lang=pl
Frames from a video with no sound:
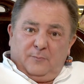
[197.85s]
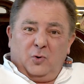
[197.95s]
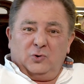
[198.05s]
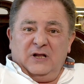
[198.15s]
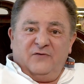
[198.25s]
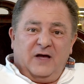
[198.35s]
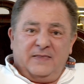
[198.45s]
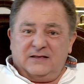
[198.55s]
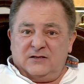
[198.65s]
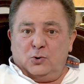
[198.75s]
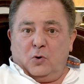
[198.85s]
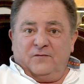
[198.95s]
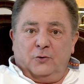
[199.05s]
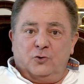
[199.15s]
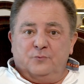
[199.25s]
podlewane tylko
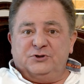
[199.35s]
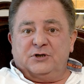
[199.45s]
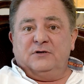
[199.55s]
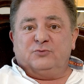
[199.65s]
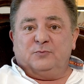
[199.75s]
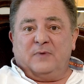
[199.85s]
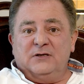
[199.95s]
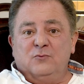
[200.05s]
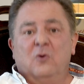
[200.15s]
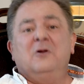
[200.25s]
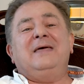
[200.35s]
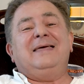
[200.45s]
wodą, by się nie przypaliło